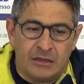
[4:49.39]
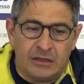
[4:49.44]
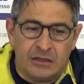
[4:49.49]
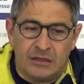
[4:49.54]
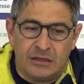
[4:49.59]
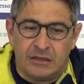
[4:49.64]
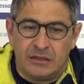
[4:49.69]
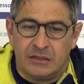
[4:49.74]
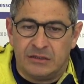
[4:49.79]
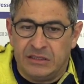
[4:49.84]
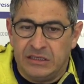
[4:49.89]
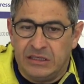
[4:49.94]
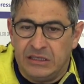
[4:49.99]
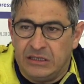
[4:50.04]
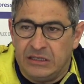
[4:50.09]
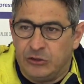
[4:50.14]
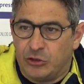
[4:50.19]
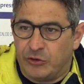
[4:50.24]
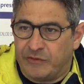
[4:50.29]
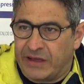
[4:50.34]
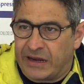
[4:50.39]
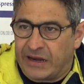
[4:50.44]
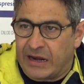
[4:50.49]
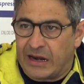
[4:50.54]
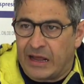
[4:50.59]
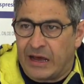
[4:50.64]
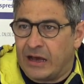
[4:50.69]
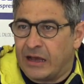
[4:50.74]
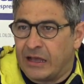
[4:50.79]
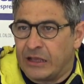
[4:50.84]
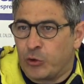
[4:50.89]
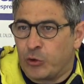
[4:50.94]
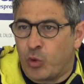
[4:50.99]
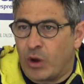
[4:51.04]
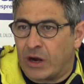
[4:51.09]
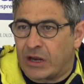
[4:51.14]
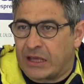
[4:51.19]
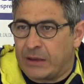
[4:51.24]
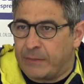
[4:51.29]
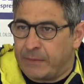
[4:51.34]
eh, di doverla in
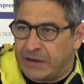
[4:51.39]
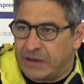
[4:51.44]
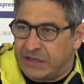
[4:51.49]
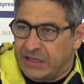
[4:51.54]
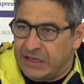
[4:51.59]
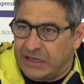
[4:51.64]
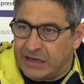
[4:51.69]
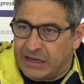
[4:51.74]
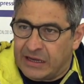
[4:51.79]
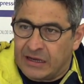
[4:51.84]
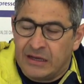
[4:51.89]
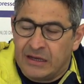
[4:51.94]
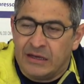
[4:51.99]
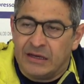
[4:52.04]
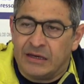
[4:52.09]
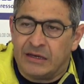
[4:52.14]
qualche maniera